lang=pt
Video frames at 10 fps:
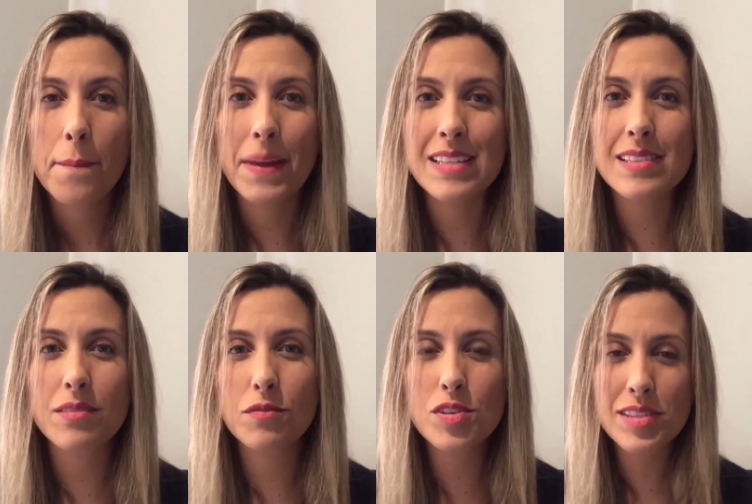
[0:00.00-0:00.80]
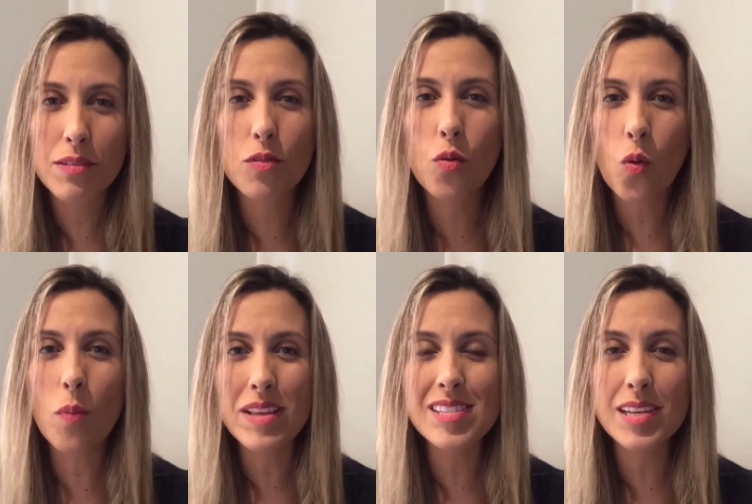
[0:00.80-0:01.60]
mas você
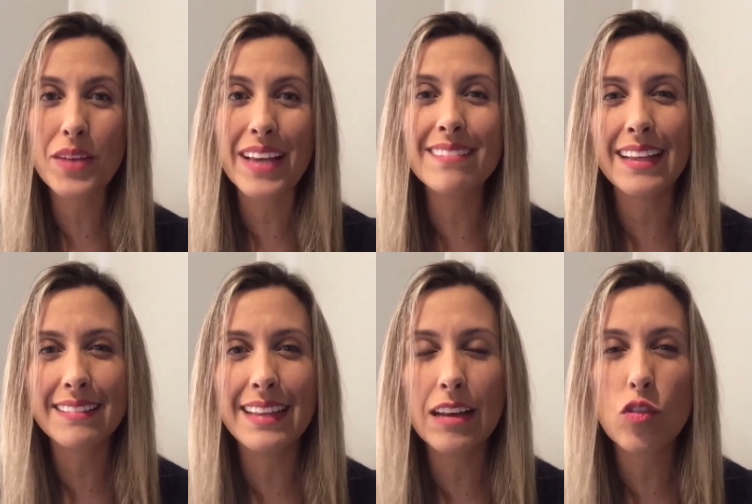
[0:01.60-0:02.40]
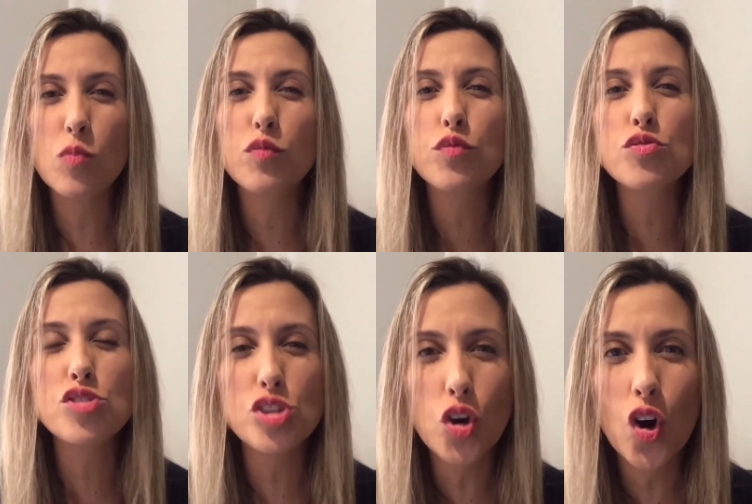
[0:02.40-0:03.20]
começando a entender como
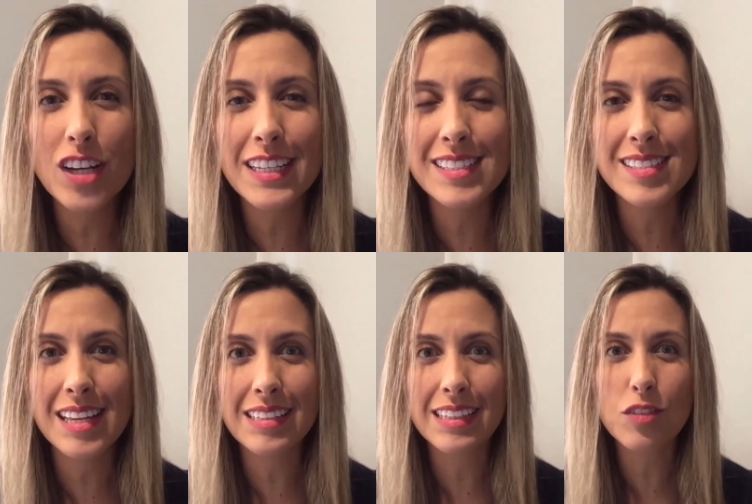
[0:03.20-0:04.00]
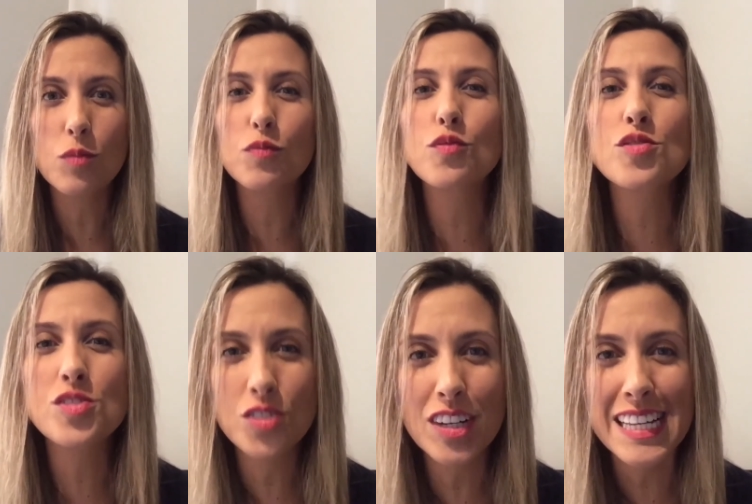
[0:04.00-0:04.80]
funciona esse Instagram, como
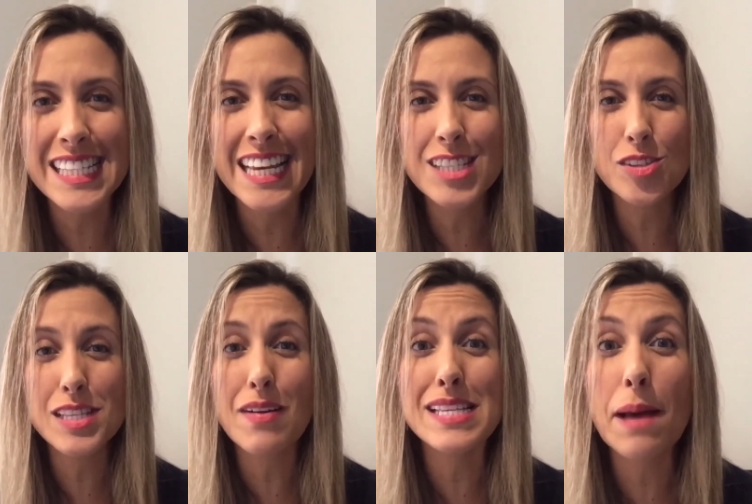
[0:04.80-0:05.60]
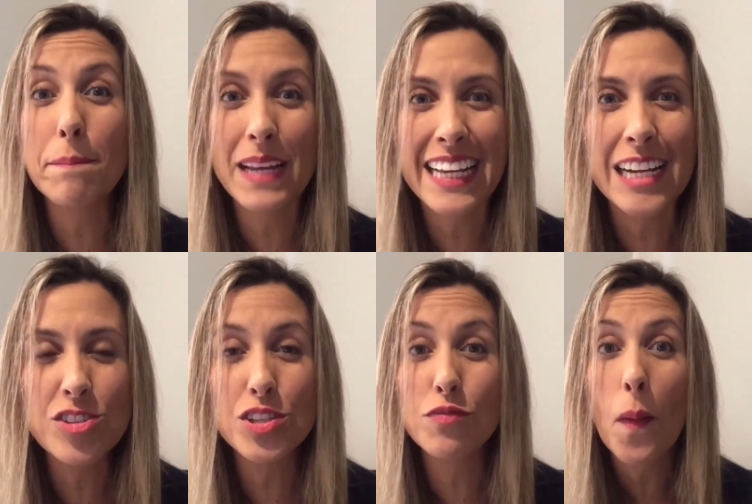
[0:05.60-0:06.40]
funciona essa rede social, esse
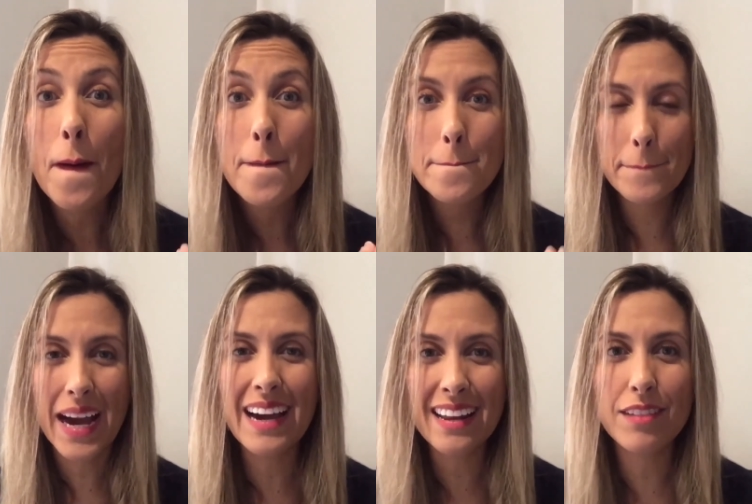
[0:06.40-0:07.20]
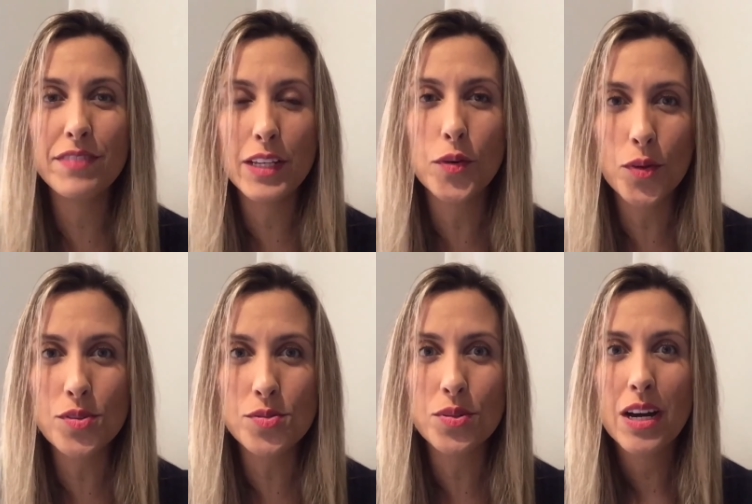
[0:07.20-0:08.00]
aplicativo
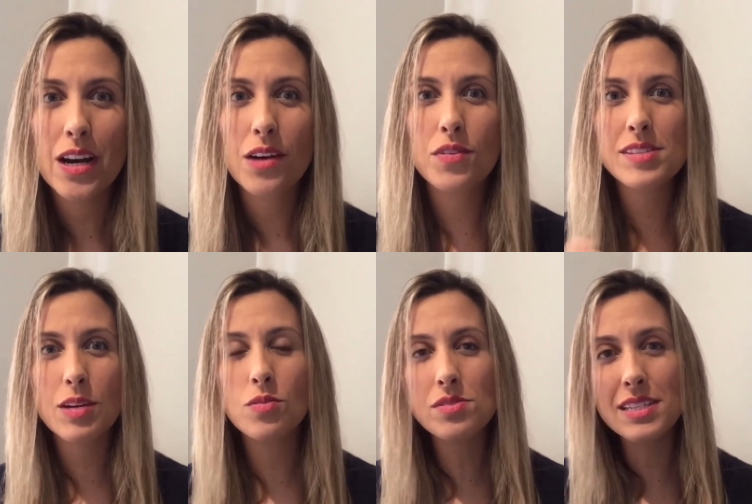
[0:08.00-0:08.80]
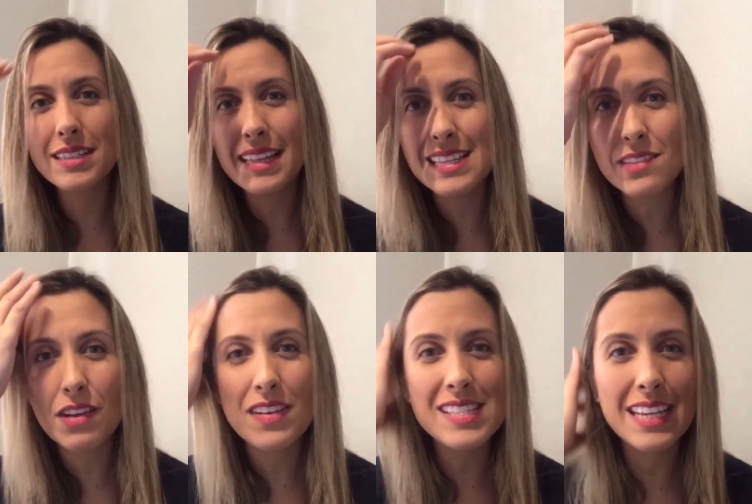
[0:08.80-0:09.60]
maravilhoso, você com certeza
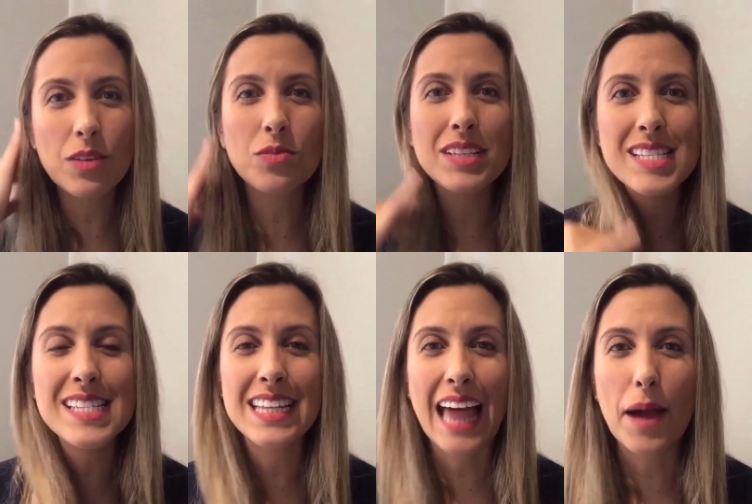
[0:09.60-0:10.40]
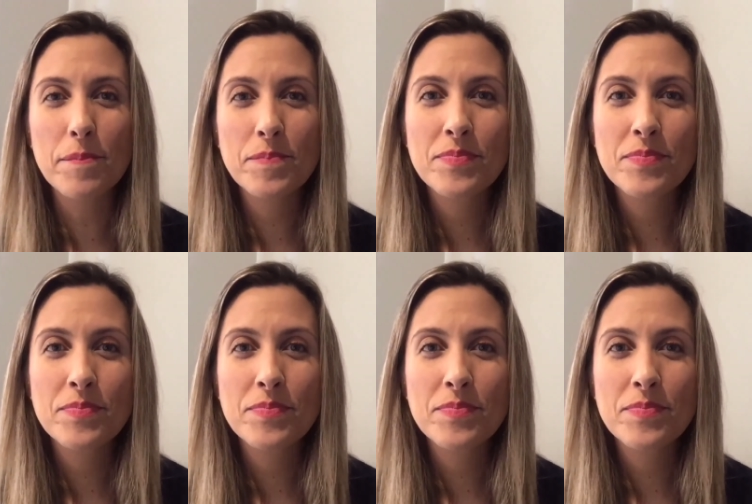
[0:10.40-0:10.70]
vai fazer acontecer lá